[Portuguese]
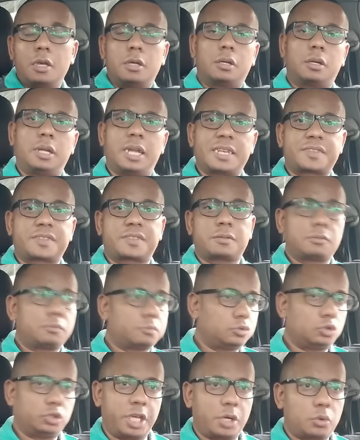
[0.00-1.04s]
lá,
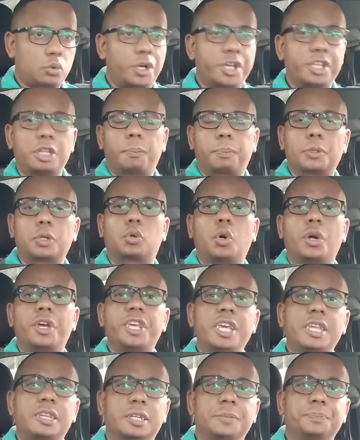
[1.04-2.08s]
né, corrida por
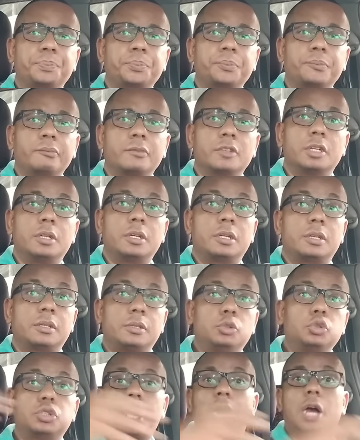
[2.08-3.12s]
corrida,
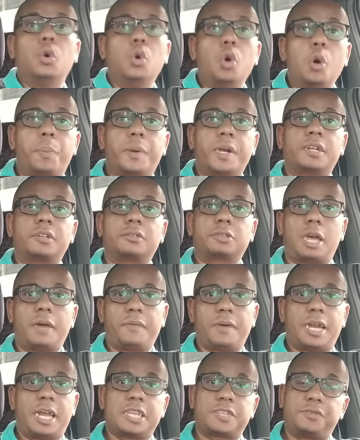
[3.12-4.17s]
no da Uber, tava
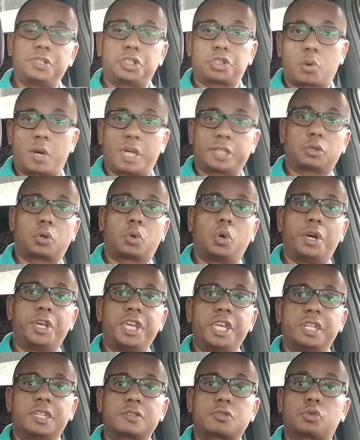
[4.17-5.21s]
lá as 24 corridas.